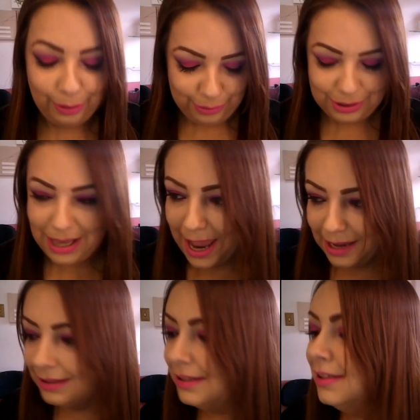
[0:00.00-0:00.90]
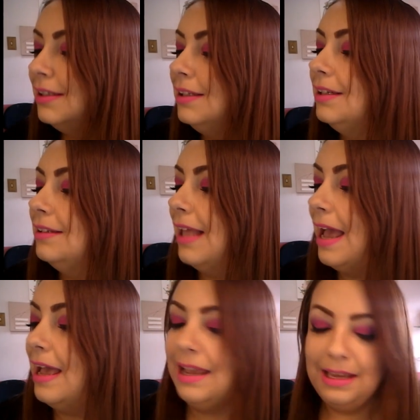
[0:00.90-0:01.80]
que eu sei,
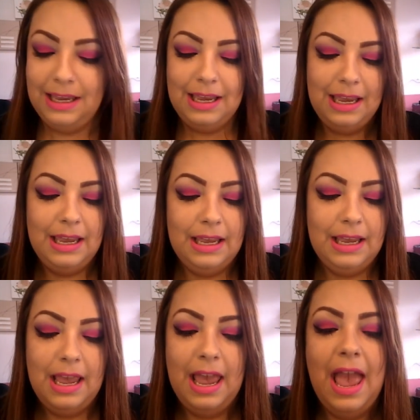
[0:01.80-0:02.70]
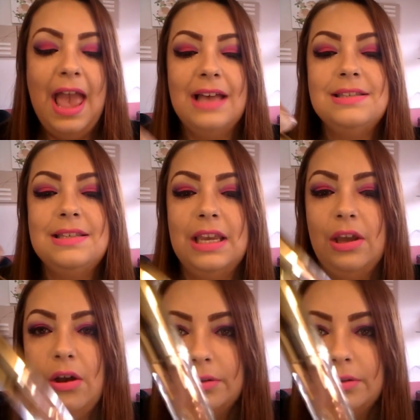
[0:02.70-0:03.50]
né? E é assim,